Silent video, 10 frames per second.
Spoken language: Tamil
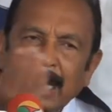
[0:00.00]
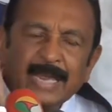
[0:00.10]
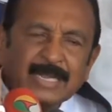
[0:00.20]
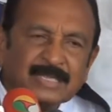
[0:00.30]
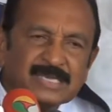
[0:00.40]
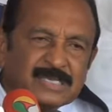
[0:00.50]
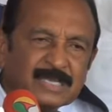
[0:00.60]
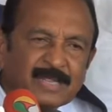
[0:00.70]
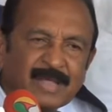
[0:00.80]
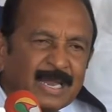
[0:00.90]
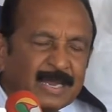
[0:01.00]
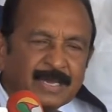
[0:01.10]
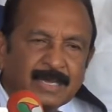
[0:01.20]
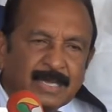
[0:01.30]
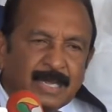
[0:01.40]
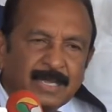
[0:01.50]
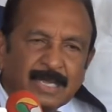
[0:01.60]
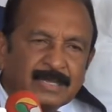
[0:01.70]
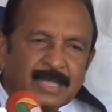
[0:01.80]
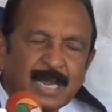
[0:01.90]
காரியத்தை செய்ததால் எனக்கு
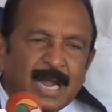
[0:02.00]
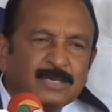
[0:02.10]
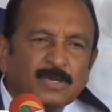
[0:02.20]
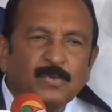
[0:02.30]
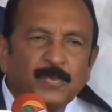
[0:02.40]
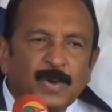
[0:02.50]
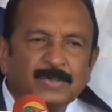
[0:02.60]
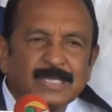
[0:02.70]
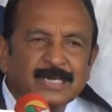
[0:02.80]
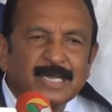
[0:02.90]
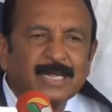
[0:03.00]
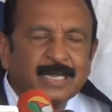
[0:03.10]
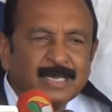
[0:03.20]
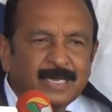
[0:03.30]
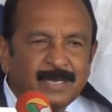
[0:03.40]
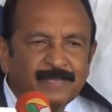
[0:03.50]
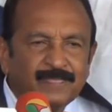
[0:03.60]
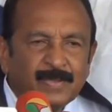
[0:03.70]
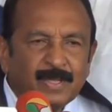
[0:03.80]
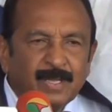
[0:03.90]
எந்த நாட்டுக்கும் போவதற்கு எனக்கு
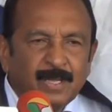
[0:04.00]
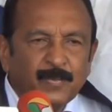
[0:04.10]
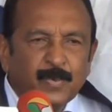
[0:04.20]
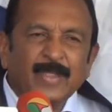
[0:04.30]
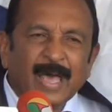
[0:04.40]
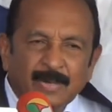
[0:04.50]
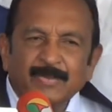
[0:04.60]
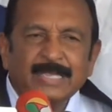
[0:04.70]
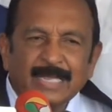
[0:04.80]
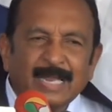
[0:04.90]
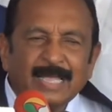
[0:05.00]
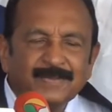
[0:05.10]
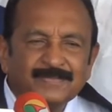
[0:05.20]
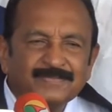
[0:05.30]
இப்பொழுது அனுமதி இல்லை